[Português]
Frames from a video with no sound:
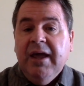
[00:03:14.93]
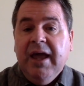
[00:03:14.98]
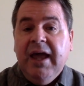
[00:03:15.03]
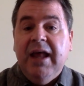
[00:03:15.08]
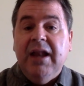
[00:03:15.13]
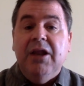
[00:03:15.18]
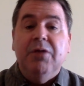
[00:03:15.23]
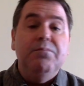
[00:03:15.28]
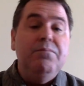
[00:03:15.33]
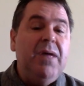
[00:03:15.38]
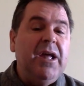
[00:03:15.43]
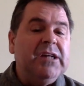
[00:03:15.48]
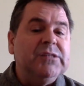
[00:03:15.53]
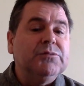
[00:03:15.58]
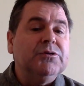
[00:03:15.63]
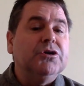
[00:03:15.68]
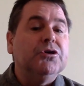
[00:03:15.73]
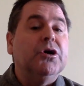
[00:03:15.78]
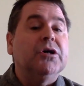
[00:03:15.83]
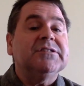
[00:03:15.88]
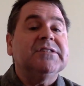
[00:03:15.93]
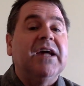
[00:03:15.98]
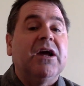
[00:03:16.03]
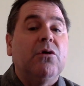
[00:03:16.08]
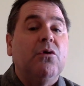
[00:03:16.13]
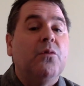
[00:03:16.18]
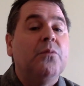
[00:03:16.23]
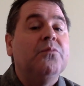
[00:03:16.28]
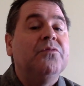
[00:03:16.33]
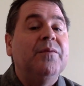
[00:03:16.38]
e mesmo que nós
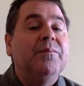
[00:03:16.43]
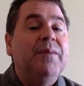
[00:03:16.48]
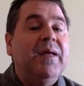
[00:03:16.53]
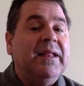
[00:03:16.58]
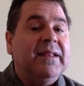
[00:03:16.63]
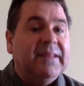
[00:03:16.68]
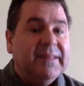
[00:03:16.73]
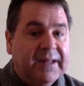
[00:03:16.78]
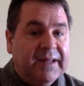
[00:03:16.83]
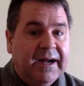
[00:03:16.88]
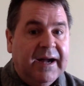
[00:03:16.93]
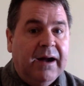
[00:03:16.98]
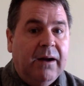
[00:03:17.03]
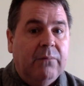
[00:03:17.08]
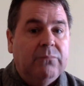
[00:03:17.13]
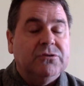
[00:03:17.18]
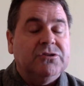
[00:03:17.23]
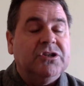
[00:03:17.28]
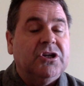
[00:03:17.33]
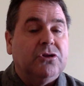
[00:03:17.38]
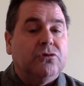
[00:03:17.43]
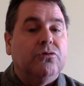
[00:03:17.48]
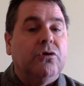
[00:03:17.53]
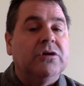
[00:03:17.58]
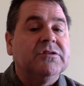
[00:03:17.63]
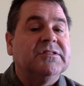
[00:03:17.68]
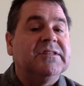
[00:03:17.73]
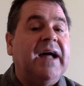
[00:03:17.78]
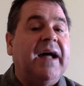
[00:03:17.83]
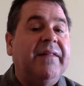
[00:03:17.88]
recomendamos que
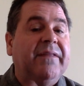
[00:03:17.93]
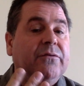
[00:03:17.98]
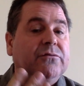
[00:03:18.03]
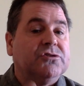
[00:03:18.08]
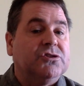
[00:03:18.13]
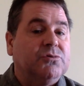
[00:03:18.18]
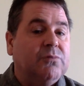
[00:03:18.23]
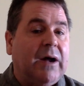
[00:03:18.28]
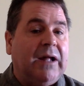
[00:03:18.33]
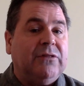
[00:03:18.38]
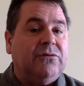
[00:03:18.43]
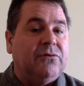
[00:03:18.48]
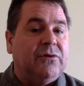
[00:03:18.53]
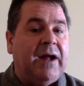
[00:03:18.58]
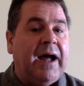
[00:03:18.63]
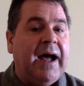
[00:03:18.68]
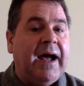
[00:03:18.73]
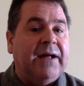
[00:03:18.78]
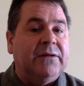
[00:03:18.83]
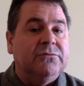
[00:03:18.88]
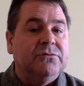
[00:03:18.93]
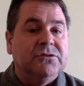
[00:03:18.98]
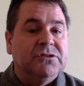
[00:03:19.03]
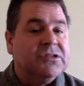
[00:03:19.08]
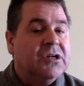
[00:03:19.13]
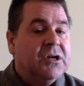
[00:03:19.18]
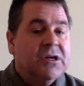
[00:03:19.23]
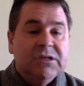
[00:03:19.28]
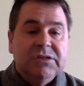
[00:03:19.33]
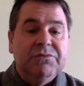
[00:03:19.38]
todos nadem os quatro
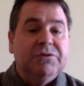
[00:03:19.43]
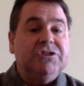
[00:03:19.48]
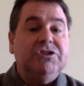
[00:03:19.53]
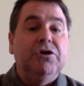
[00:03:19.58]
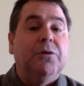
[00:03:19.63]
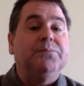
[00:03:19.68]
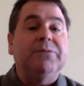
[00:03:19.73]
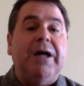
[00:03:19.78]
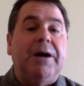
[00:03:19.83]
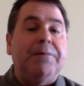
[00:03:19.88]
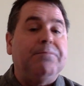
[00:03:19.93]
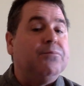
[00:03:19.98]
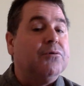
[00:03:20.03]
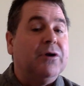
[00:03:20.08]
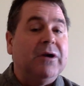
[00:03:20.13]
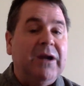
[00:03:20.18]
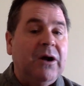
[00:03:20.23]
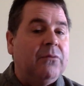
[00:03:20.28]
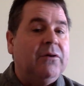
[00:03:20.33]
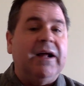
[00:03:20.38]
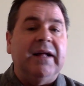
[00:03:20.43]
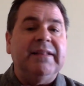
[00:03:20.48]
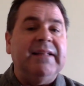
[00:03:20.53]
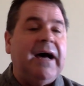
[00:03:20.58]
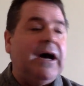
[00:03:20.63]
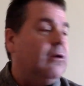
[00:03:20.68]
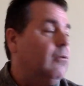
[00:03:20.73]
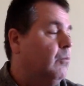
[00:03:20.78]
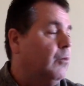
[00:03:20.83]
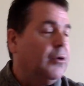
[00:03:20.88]
nados, se você optar por não
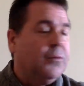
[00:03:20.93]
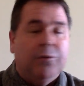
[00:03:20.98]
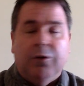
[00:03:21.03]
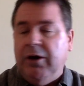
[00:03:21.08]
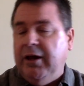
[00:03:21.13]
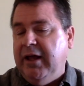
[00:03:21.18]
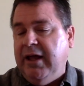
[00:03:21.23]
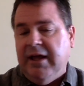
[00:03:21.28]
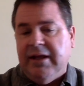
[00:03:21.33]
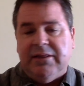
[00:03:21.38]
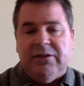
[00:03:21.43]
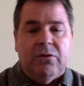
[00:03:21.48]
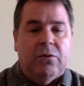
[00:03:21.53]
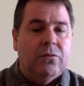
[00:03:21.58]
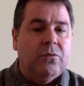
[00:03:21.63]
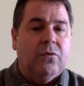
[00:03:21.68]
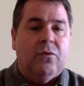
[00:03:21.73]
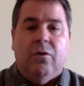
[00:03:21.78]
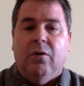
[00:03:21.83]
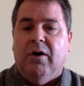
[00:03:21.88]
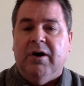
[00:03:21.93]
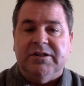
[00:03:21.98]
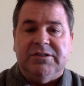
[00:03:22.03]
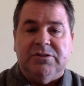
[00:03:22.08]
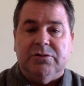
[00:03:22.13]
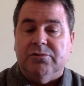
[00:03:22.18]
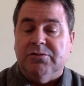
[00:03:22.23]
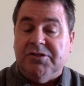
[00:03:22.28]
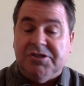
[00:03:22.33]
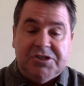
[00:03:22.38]
nadar o borboleta ou o
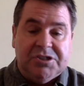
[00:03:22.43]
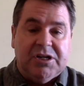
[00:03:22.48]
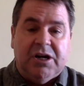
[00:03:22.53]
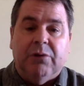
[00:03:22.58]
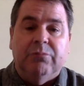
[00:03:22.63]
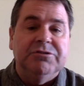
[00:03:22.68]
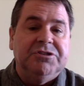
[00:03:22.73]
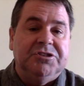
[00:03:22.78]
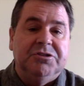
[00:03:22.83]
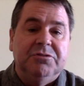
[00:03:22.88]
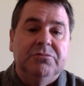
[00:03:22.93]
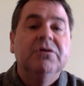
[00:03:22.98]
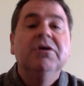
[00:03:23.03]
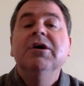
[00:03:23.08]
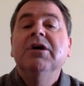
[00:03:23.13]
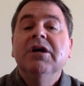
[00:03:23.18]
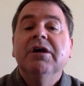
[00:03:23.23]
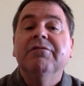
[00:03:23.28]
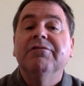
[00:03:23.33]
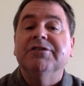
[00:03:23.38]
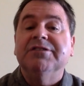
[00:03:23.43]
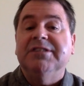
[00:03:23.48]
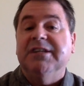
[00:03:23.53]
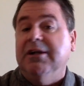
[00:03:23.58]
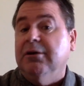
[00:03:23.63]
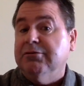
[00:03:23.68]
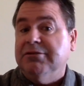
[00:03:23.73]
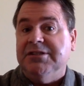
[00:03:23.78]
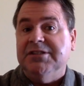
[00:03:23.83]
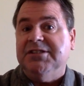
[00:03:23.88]
costa, ou seja lá o estilo que você
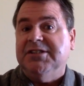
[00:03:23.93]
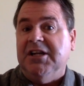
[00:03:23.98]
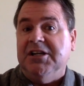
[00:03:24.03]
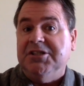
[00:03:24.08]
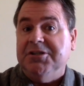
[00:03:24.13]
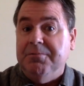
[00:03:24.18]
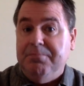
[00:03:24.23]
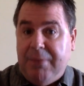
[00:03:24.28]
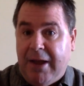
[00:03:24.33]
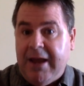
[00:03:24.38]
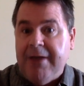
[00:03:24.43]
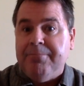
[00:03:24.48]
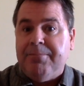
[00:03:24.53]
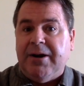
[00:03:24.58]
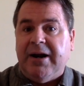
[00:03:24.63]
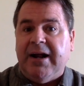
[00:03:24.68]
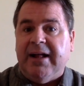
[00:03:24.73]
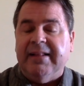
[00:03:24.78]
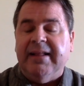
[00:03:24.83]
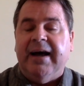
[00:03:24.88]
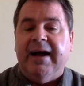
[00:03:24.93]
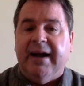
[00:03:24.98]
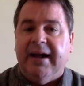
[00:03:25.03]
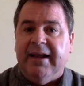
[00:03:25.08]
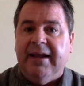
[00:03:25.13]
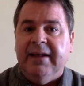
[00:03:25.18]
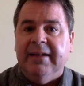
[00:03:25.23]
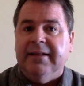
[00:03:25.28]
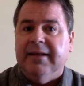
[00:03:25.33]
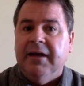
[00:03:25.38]
não se sente bem para nadar
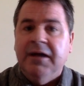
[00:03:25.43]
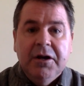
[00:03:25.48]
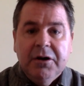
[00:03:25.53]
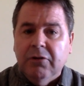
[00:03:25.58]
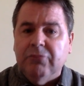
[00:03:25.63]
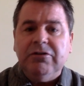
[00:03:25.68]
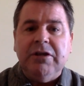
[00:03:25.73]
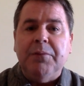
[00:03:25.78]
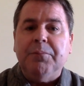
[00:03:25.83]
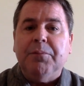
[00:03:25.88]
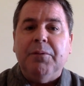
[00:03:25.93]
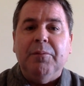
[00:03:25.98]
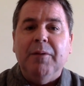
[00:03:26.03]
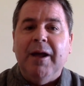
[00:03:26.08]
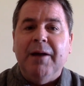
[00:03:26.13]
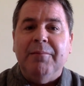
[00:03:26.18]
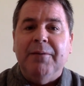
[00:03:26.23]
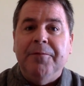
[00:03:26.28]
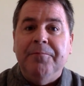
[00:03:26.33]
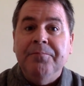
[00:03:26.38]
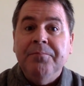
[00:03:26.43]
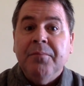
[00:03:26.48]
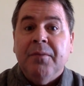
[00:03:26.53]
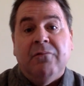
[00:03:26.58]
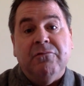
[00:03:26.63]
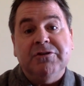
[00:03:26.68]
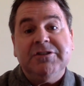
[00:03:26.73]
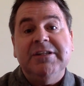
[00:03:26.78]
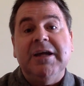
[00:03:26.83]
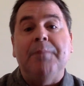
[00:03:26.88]
ainda, não tem problema.
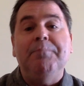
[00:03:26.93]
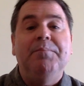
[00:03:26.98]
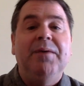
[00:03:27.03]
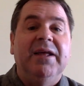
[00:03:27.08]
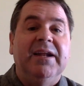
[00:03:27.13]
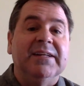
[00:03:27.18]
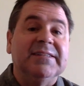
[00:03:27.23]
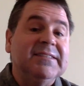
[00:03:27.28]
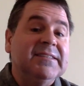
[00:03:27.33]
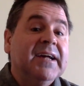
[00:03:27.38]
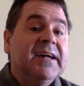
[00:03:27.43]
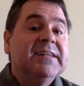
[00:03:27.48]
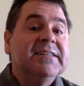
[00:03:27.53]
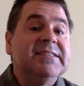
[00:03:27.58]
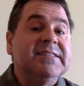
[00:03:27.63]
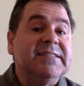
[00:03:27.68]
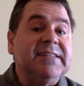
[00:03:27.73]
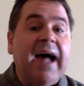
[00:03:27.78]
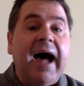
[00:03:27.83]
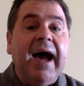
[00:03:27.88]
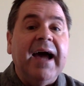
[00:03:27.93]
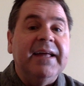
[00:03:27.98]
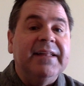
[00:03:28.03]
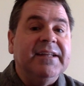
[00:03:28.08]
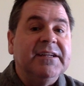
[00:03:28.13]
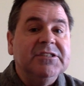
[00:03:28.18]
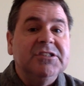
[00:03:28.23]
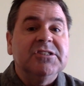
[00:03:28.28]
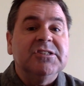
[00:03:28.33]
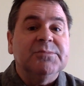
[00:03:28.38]
Você apenas sai
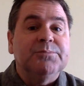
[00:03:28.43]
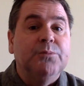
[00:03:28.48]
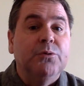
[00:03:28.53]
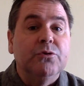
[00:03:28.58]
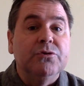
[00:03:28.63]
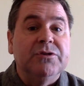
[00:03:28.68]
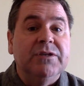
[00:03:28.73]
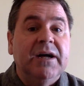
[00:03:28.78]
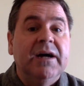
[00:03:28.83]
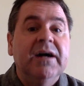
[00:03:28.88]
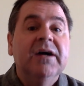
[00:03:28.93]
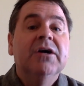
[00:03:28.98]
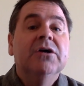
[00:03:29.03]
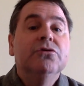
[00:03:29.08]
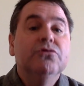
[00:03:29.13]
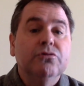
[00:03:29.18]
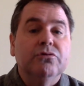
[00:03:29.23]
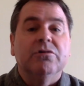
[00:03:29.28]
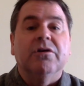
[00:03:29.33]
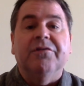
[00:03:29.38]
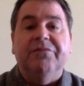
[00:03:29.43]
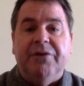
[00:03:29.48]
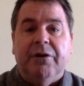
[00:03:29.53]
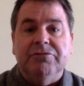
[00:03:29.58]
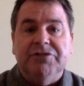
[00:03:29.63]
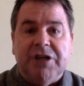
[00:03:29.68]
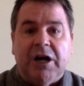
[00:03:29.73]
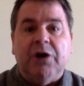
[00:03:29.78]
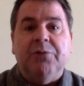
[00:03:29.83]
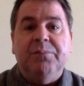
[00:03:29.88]
da disputa do
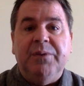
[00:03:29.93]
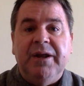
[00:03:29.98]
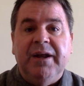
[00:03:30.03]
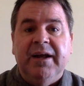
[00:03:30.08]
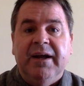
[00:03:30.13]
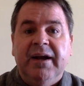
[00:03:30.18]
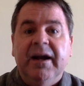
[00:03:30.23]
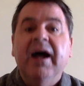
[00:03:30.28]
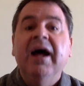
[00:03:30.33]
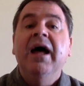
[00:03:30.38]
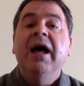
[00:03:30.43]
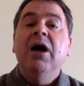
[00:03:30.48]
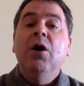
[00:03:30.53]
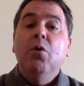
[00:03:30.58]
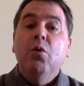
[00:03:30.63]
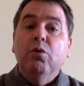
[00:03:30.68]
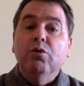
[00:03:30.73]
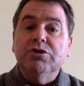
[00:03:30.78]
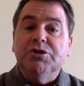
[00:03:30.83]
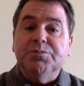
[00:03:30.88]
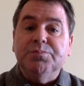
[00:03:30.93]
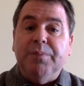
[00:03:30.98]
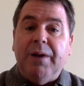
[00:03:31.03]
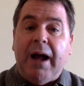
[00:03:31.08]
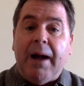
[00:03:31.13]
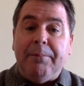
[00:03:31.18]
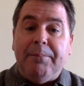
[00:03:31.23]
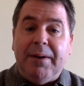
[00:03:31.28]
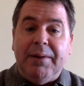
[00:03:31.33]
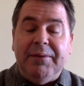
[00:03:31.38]
troféu Thiago Pereira. Os,
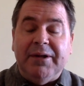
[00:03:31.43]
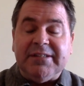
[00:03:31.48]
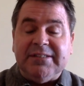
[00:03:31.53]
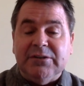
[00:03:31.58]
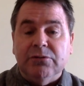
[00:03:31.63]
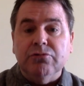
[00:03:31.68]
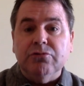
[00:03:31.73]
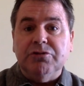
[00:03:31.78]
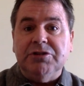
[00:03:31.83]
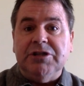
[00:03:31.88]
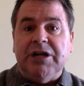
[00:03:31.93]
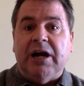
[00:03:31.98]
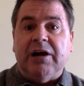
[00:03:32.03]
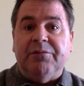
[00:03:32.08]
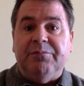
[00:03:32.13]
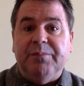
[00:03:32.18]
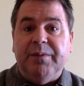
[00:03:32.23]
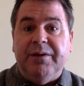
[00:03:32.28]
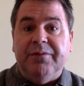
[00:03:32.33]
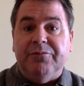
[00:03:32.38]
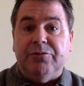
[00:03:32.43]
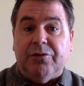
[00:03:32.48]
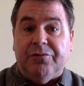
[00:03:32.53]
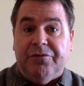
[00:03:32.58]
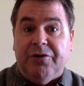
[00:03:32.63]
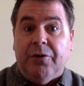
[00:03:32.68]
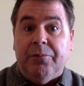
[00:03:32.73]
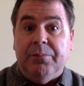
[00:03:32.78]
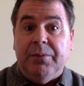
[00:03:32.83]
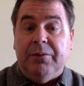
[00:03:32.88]
a premiação do, Thiago,
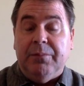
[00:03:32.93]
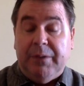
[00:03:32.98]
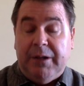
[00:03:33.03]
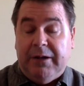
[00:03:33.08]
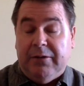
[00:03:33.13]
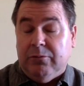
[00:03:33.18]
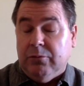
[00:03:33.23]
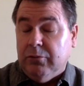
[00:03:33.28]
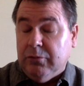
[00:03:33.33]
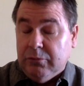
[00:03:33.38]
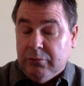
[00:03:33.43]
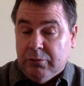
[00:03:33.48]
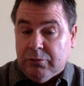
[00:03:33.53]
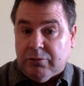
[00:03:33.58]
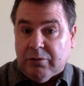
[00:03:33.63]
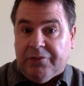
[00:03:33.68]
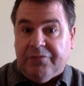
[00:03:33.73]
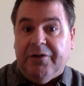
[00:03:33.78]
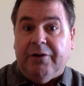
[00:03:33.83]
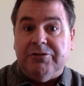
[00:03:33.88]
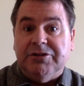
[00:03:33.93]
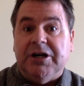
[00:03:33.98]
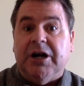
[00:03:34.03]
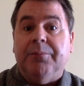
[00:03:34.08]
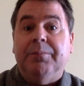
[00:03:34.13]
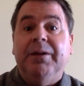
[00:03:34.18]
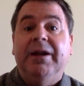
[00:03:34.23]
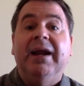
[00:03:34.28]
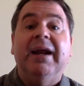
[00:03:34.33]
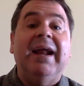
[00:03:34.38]
troféu, do, do, troféu
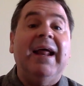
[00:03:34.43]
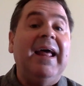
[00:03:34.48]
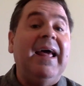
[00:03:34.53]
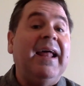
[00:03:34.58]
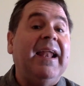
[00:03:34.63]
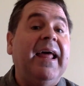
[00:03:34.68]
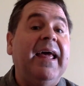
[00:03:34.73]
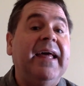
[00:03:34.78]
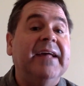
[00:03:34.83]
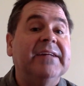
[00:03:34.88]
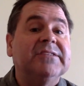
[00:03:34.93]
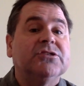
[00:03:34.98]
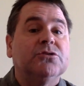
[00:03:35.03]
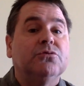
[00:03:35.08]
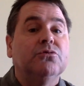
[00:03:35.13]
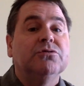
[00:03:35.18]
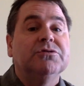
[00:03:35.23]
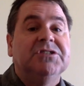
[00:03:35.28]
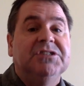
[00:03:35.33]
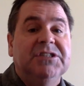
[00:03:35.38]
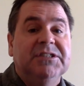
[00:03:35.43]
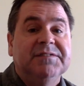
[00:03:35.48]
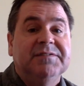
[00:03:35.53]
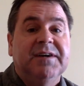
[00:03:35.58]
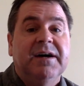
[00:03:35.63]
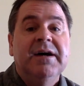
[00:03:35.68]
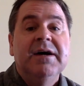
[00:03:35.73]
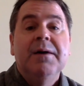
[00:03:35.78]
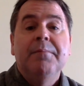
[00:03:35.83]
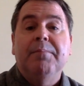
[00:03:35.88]
Thiago Pereira ela é
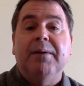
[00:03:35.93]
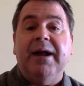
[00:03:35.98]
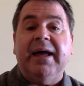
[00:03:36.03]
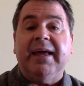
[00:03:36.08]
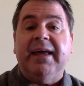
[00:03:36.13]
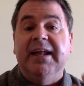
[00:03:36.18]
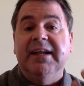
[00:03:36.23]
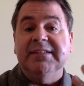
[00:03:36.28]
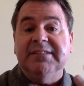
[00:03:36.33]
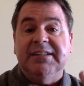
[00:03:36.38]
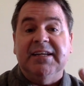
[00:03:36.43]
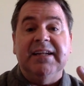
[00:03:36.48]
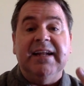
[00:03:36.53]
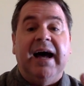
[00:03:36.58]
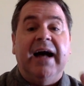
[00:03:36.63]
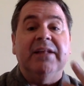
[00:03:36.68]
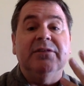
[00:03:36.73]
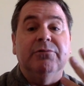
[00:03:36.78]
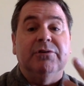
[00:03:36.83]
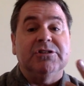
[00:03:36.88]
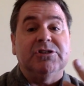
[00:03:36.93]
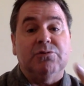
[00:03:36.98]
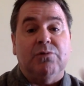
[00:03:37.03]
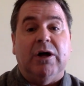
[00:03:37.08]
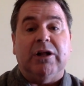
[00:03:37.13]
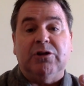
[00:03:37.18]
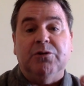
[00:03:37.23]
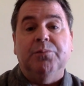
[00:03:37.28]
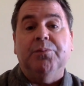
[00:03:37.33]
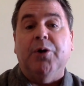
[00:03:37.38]
exclusiva para aqueles que nadam as
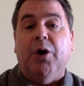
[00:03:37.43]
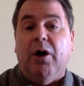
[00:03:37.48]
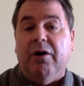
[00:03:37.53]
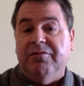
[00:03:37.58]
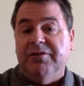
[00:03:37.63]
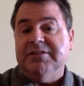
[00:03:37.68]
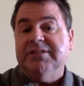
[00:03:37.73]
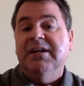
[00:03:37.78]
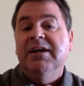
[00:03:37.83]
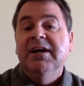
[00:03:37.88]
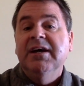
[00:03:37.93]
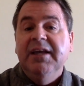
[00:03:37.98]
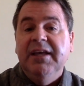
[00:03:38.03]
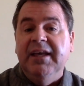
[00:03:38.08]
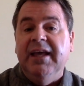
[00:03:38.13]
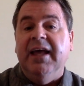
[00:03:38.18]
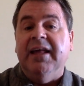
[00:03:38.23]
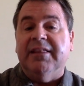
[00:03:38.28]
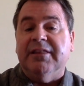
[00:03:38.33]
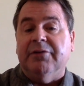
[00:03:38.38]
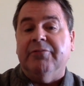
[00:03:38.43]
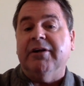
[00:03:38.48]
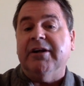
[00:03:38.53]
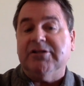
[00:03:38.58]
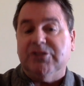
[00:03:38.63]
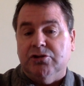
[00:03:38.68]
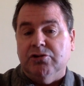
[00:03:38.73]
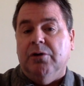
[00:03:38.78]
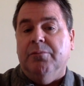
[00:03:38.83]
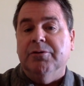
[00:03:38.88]
quatro provas e entram na
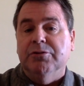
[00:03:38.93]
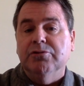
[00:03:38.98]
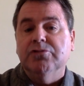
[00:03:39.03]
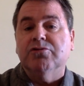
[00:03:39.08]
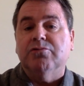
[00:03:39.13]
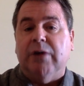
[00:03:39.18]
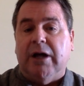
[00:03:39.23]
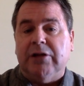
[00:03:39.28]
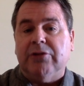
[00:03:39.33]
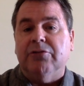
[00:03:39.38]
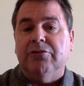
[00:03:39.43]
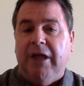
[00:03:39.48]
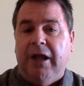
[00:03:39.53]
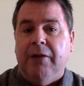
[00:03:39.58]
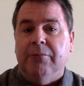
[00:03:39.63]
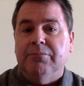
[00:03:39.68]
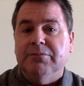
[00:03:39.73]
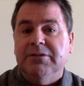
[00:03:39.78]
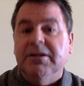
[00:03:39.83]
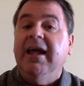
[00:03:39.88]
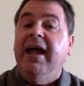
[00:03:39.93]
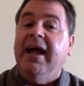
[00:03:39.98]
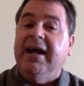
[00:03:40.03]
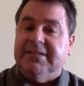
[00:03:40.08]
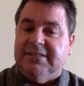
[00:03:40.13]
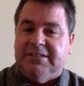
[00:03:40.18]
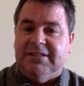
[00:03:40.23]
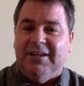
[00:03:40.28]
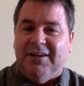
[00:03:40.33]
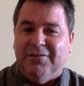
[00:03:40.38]
soma dos quatro tempos. É
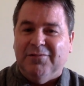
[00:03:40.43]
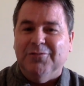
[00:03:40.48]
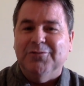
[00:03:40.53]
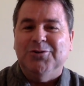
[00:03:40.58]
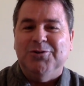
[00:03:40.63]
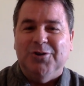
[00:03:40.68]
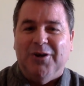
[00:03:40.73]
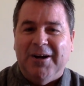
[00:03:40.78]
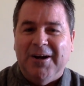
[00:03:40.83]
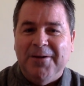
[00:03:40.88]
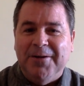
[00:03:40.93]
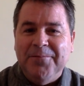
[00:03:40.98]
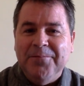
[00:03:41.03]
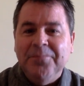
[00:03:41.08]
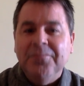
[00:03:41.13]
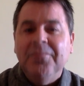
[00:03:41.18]
assim que funciona.